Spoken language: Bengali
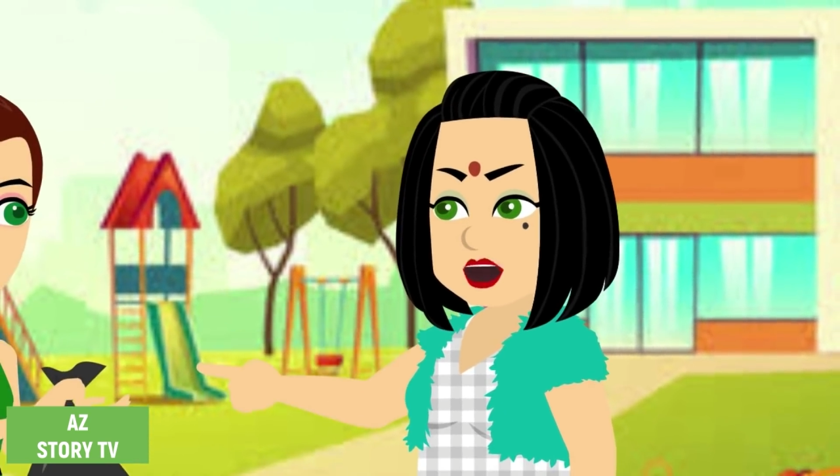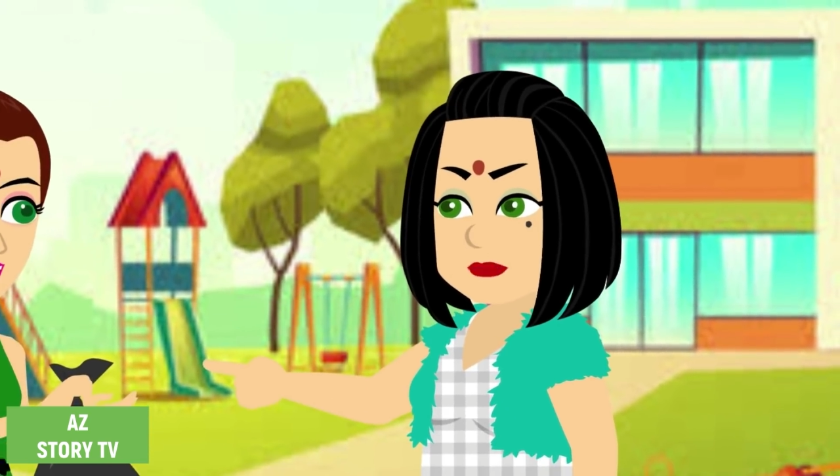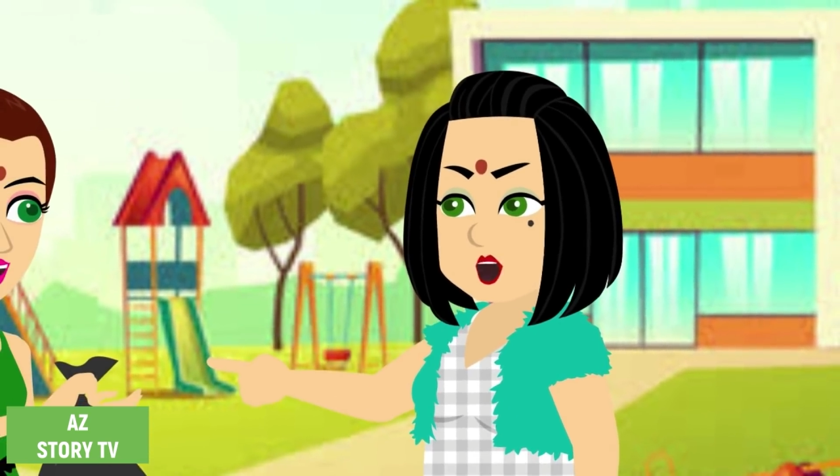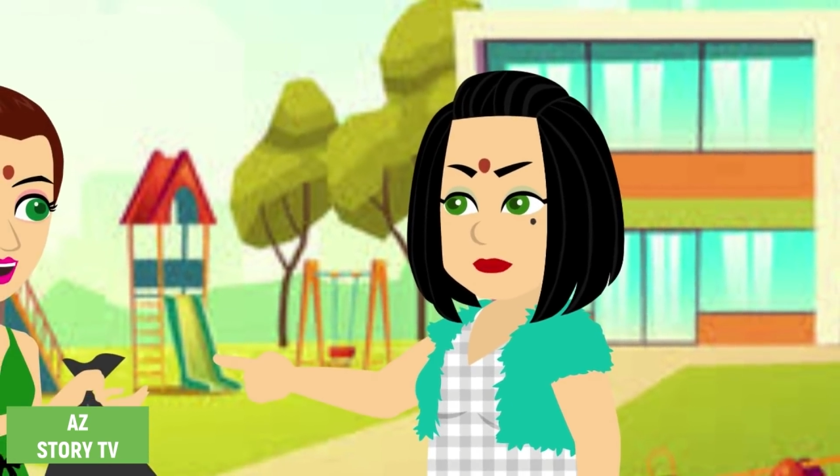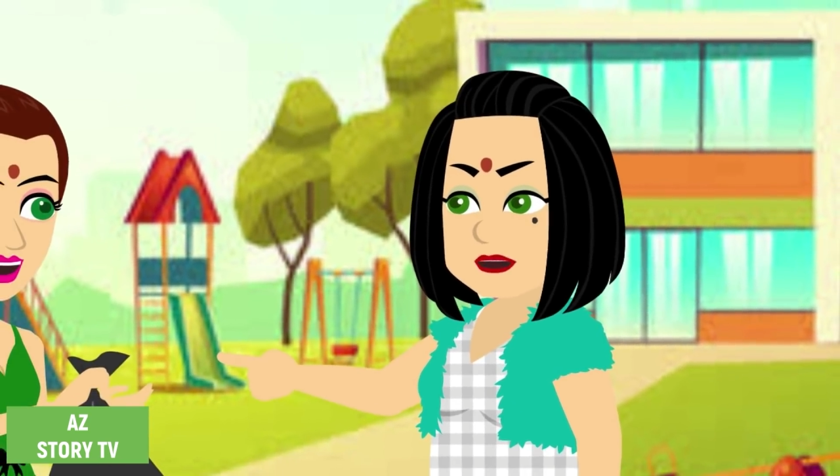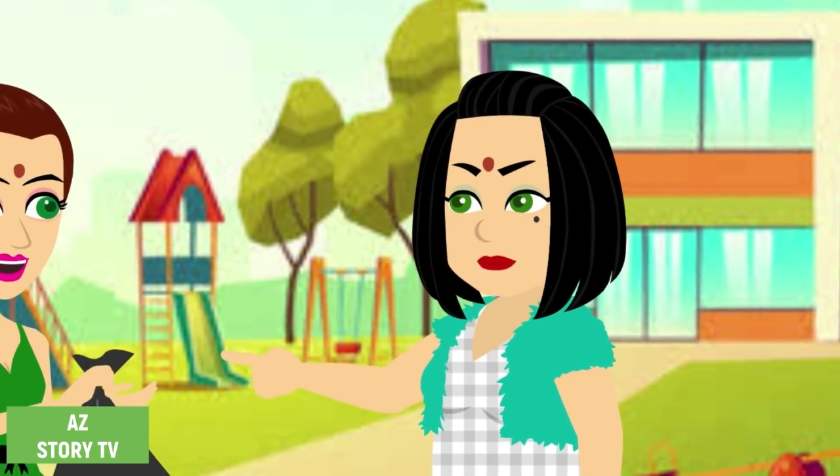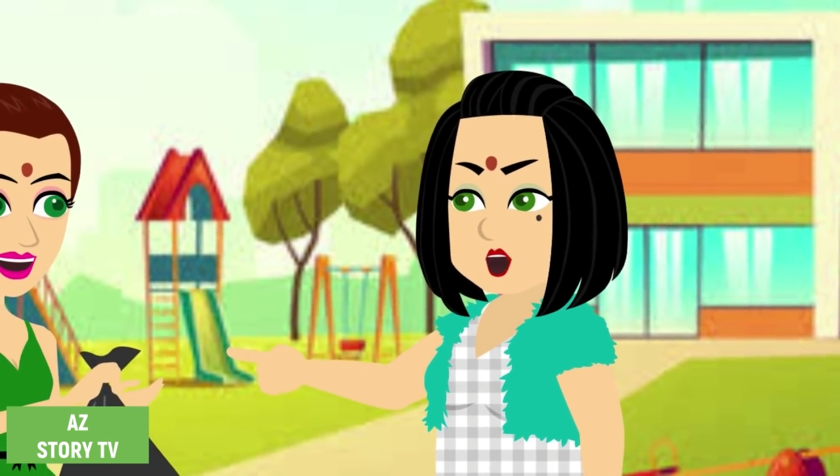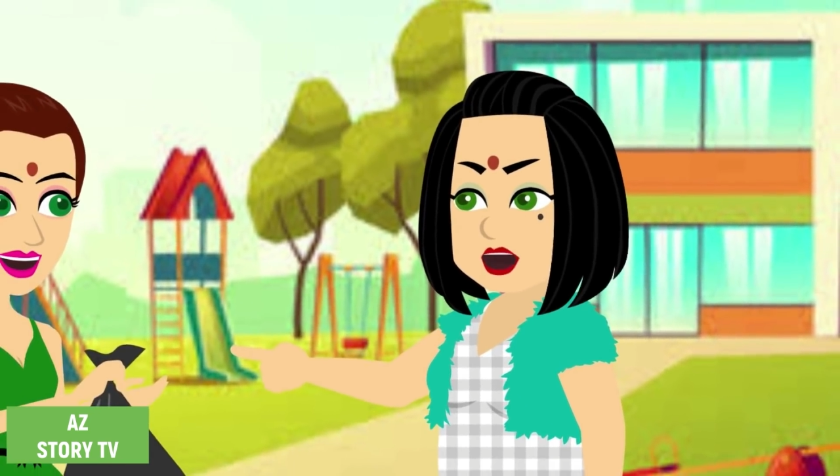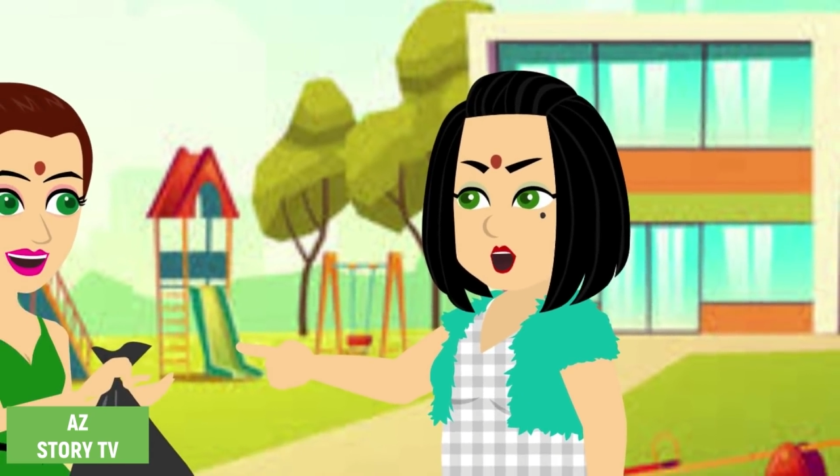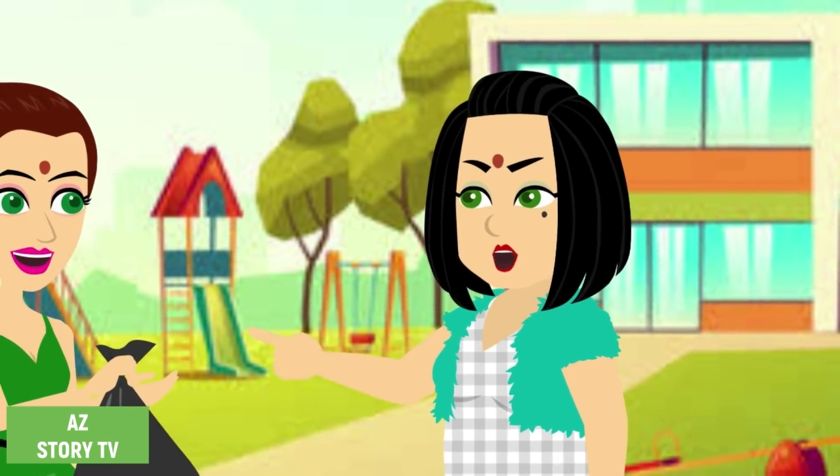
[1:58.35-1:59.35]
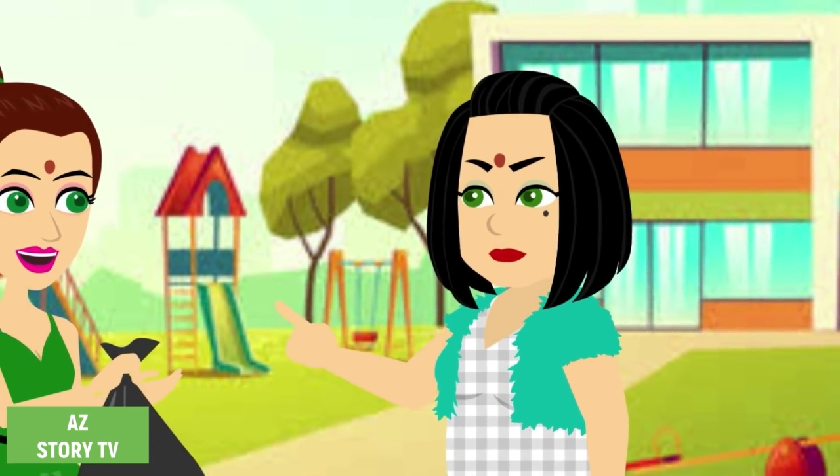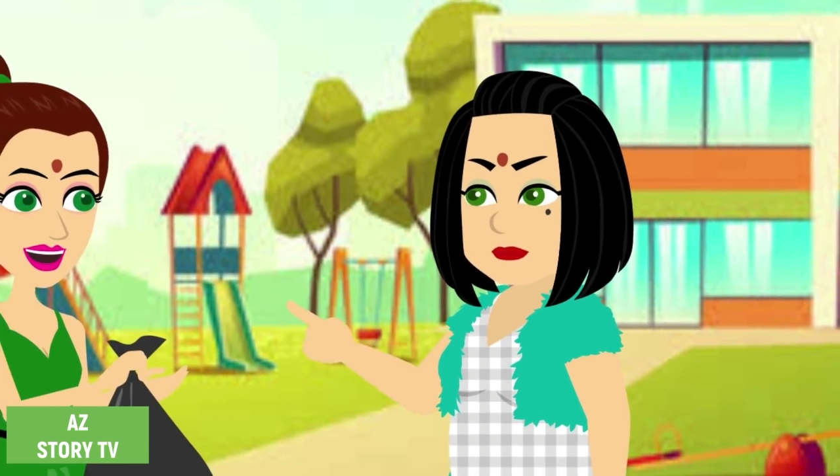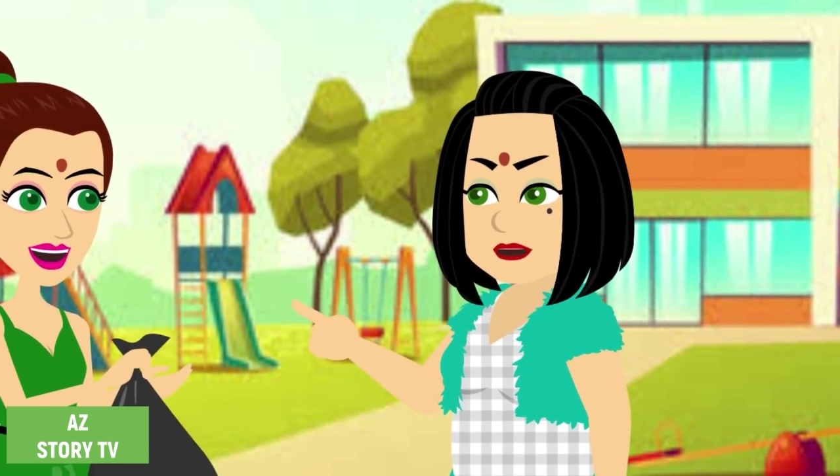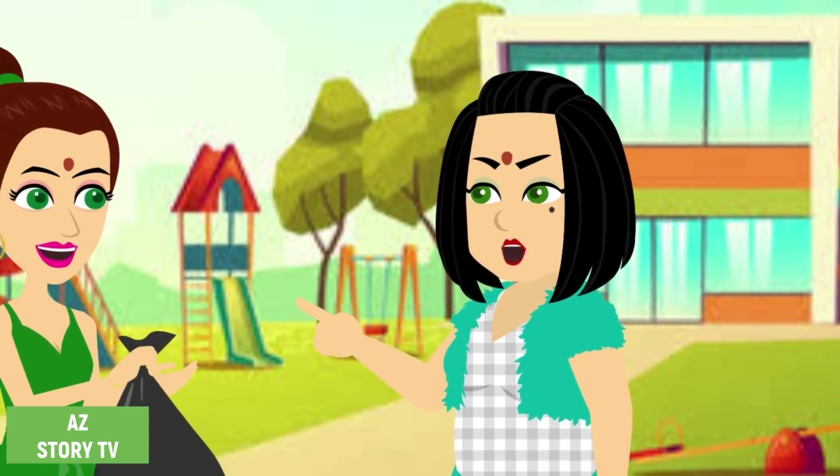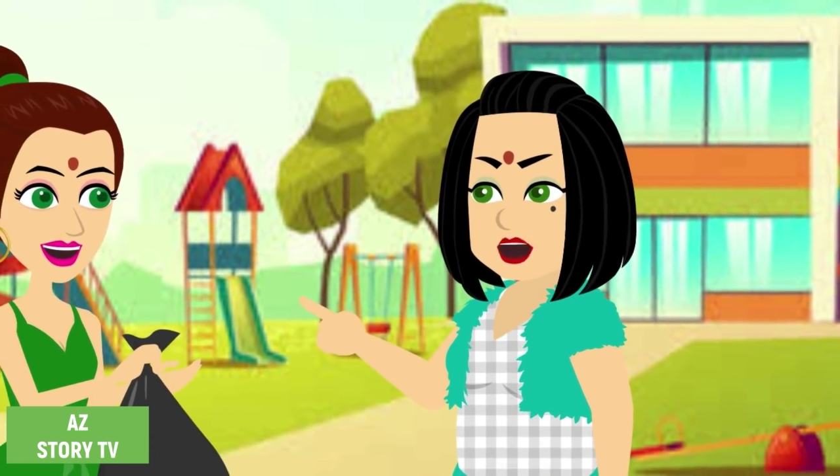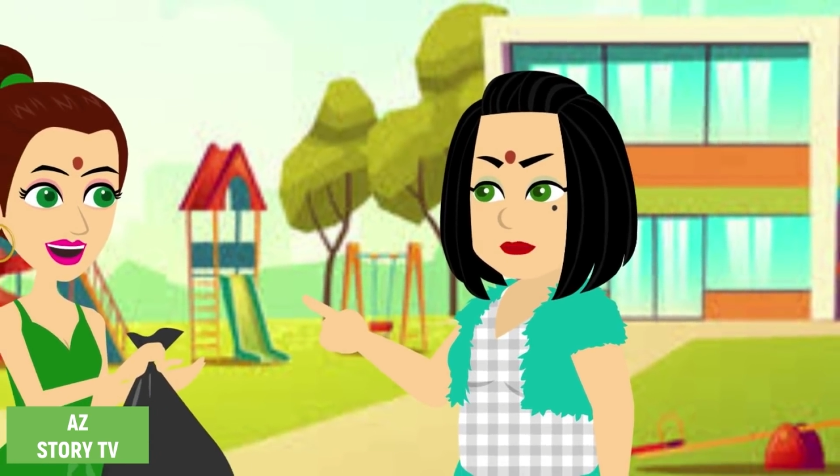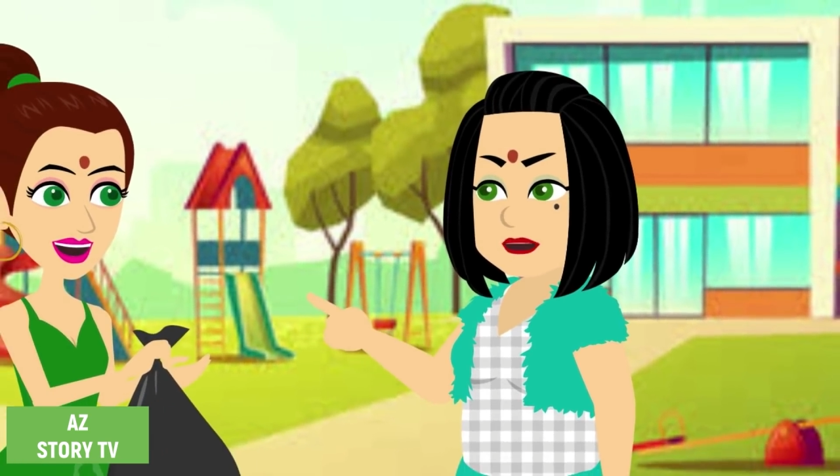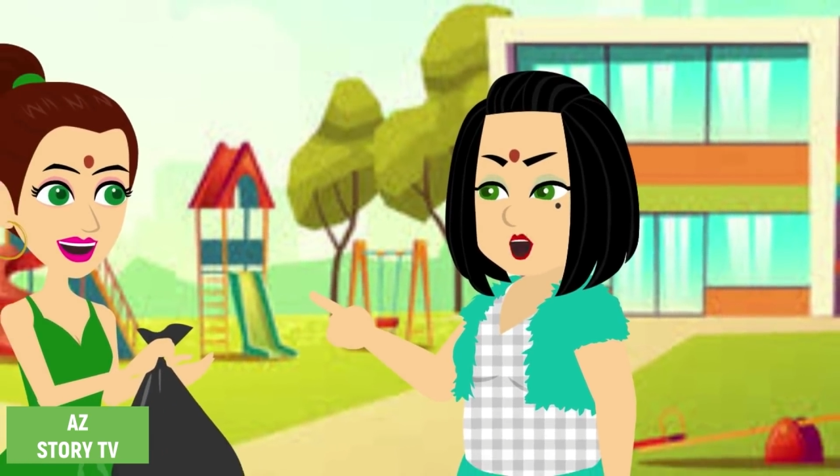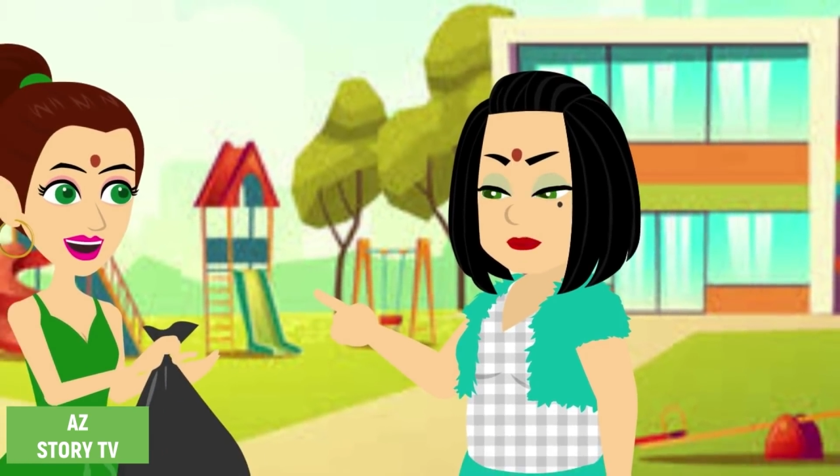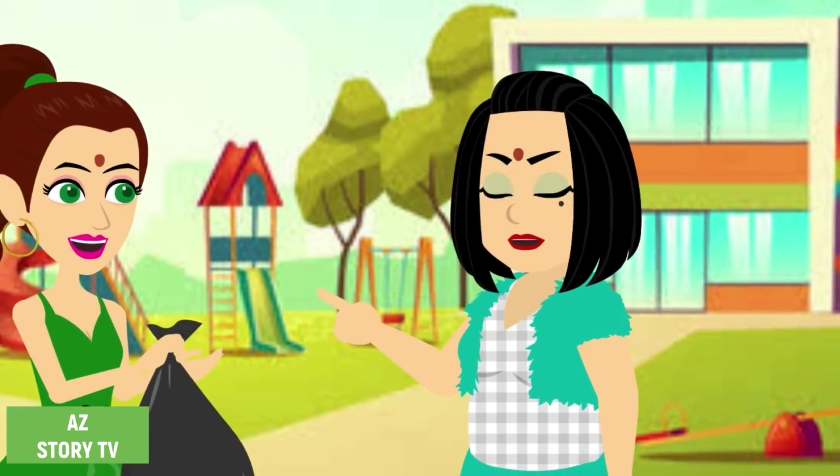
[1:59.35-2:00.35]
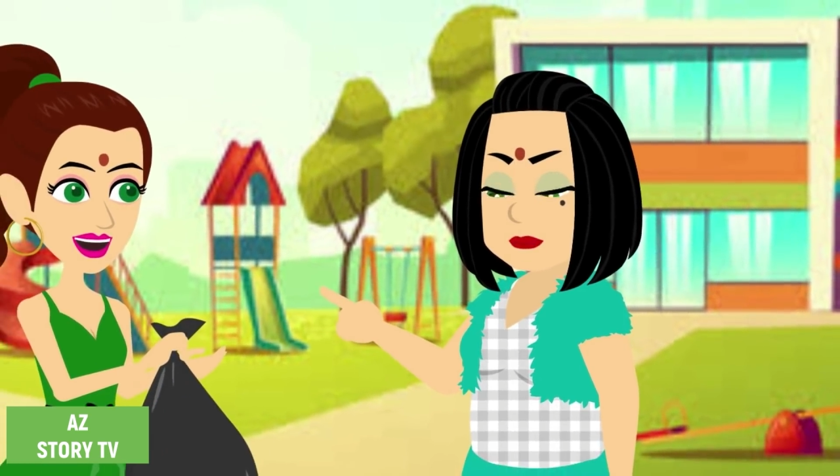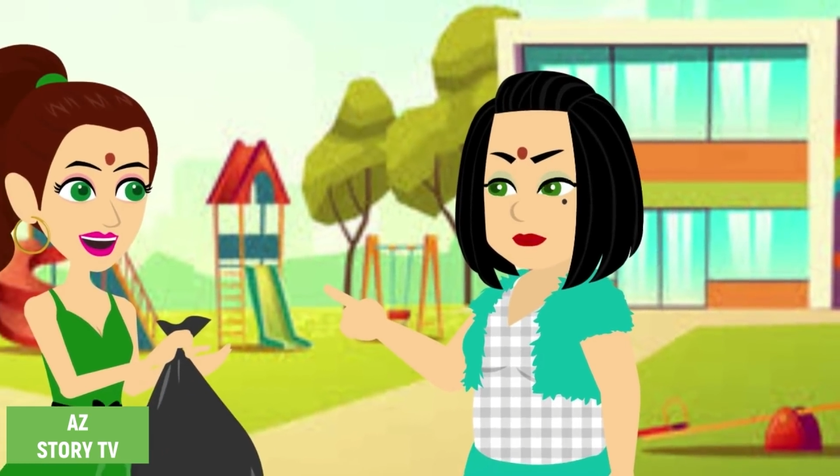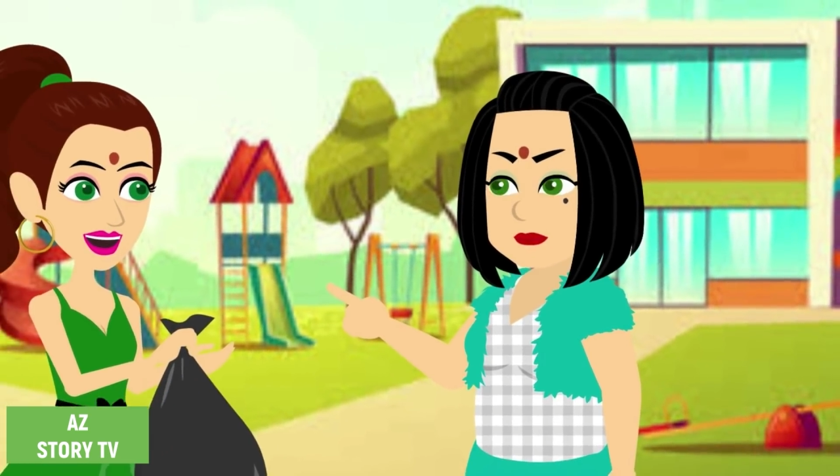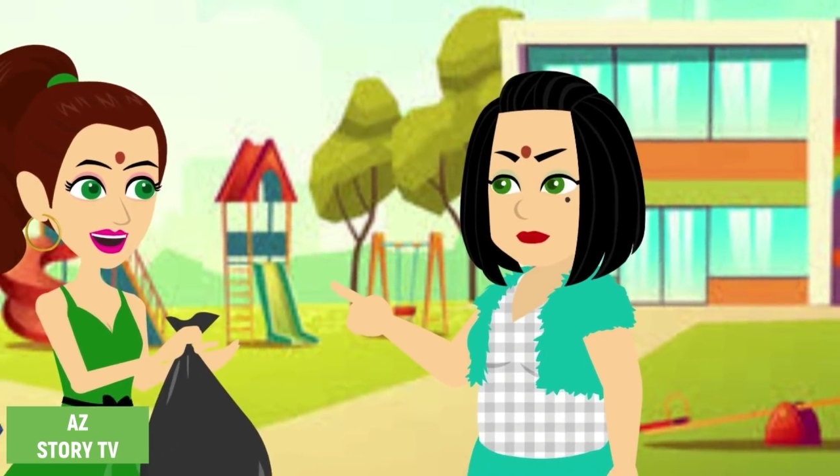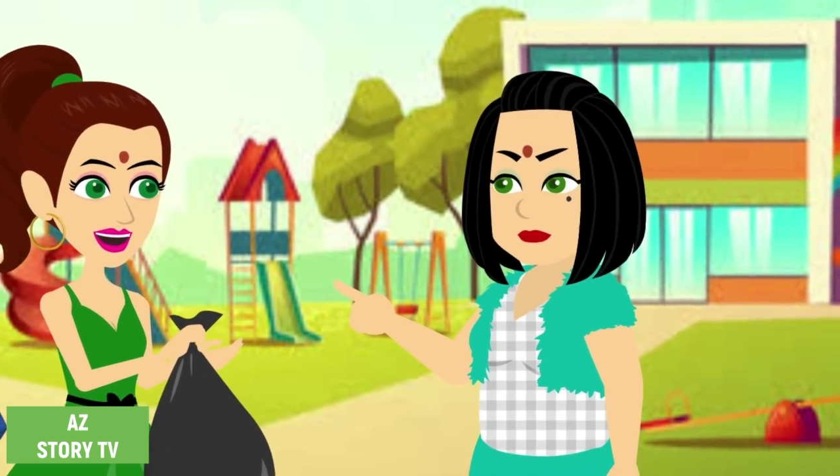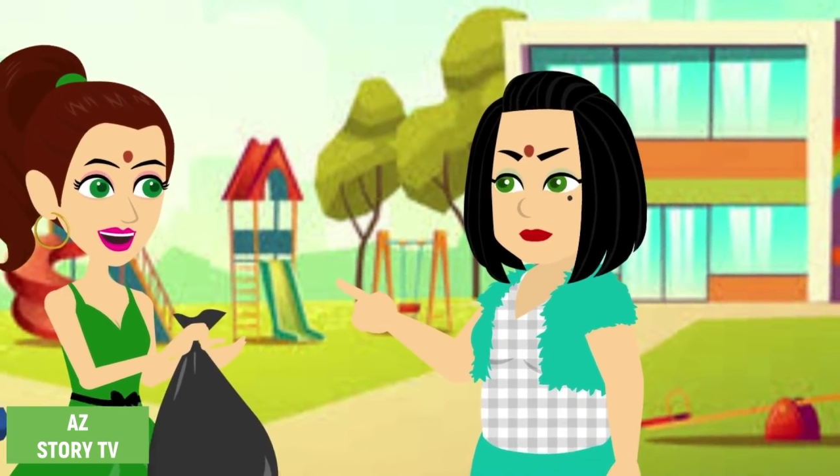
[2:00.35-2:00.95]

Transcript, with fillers: গরিব দুঃখী অনেক মানুষ আছে আর